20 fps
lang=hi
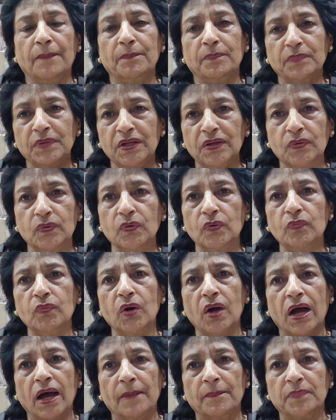अपने को
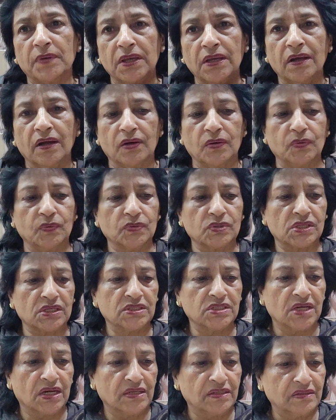वो आपकी आंखों
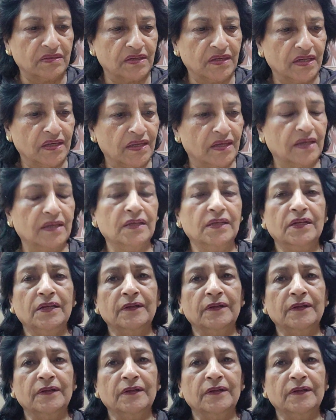से जान रहा है